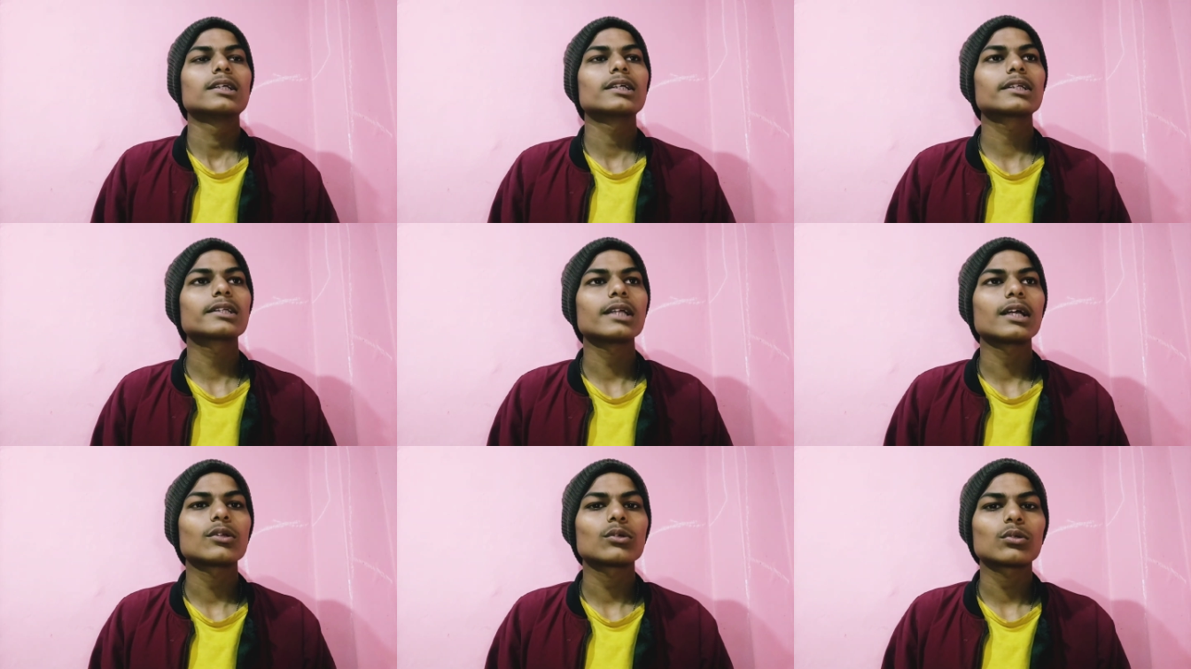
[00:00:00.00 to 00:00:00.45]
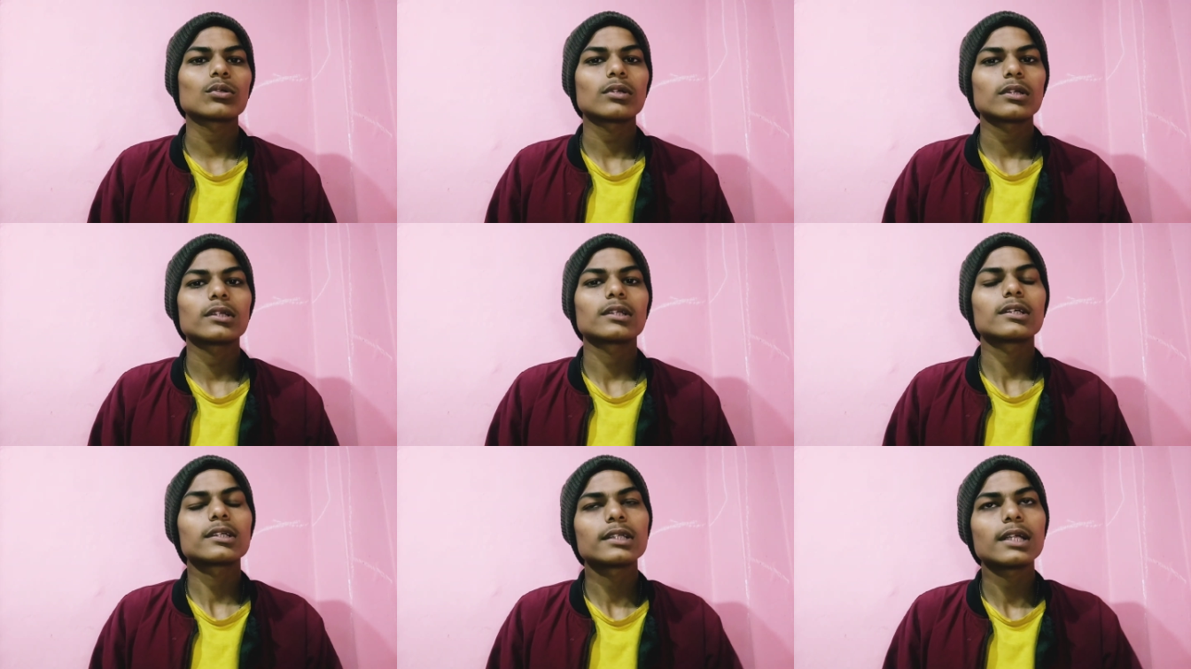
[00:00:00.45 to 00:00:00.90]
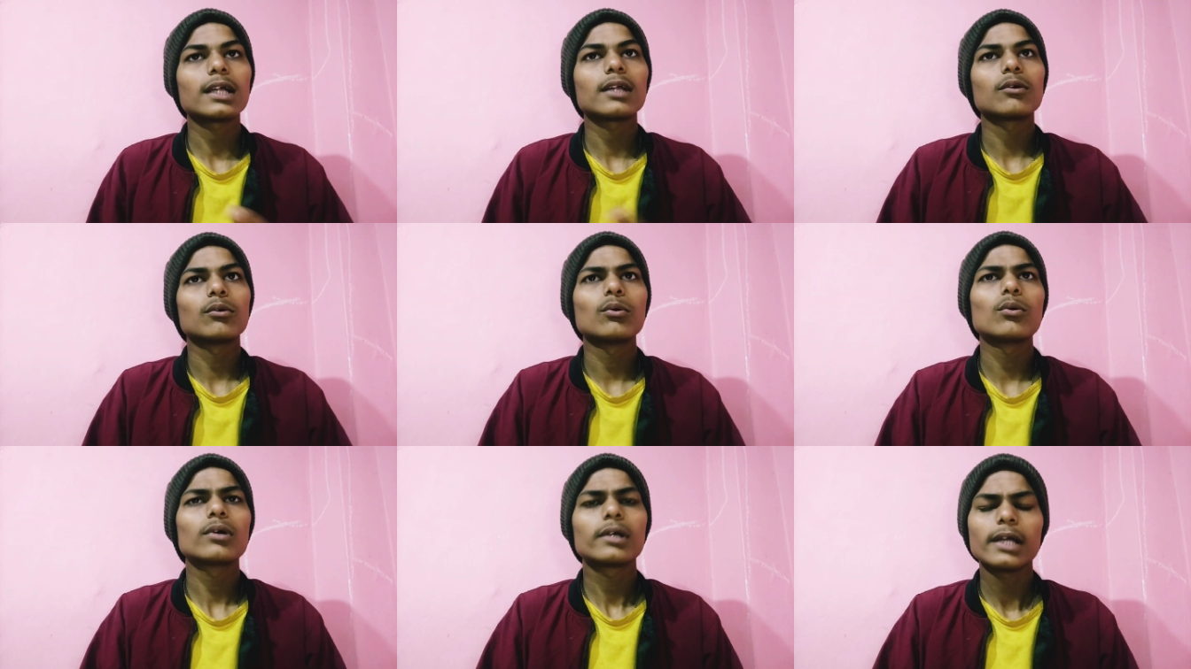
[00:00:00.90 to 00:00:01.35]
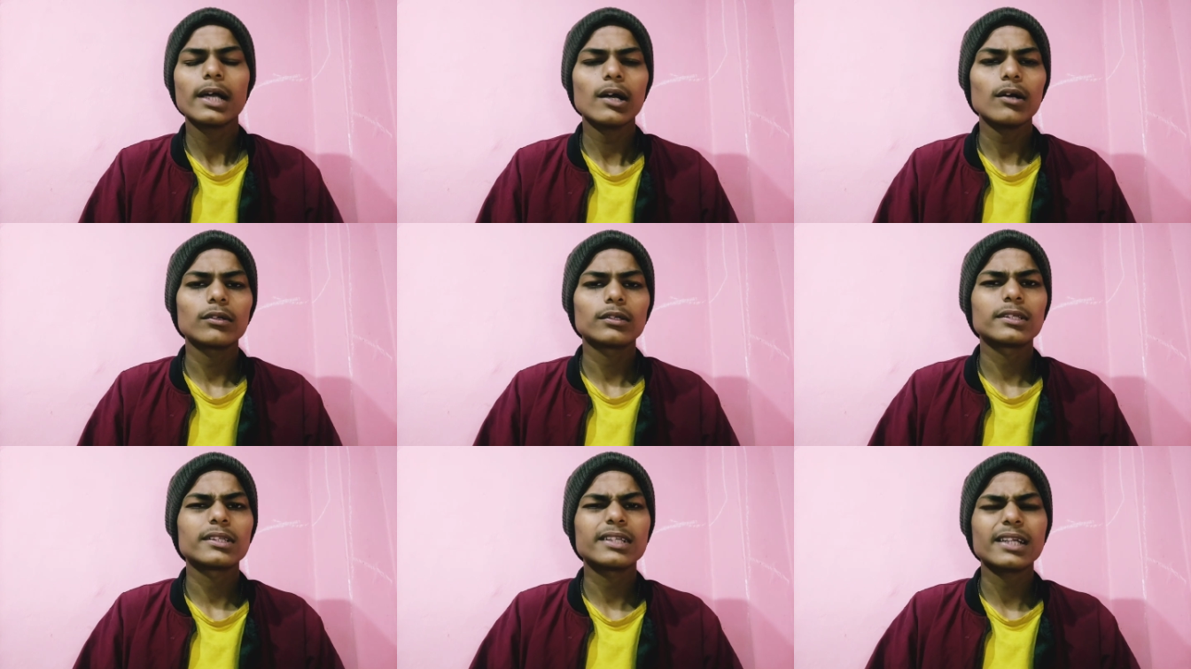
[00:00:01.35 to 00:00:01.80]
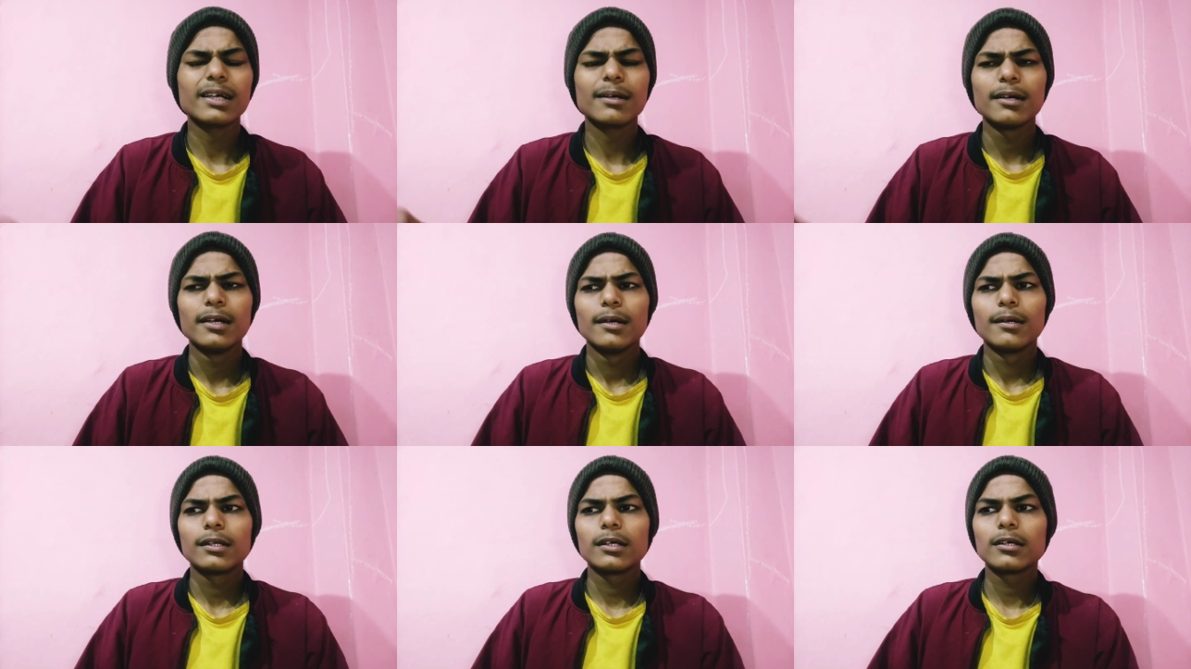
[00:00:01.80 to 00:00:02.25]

जितना जितना हो गया जितना